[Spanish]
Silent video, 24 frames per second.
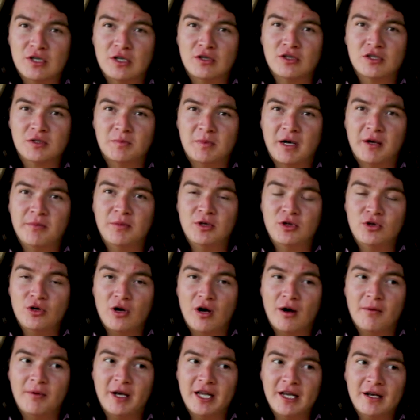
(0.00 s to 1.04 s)
se nos
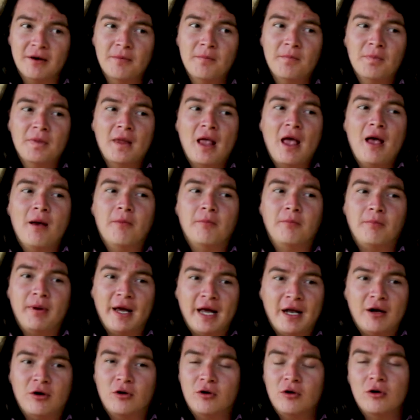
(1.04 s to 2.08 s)
permitió abrir,
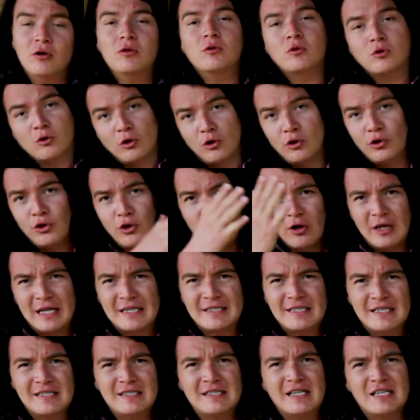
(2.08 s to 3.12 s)
pero con
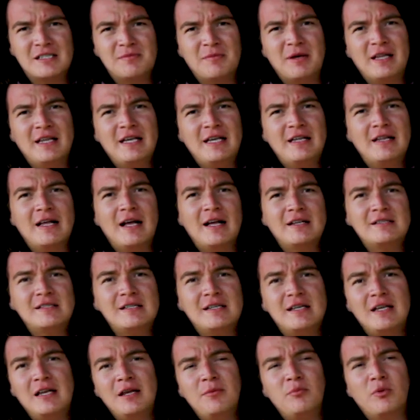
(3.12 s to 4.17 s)
todas estas
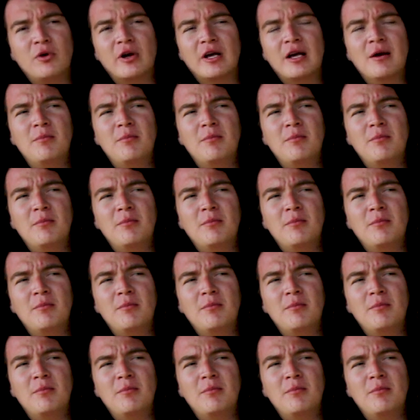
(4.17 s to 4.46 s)
medidas y por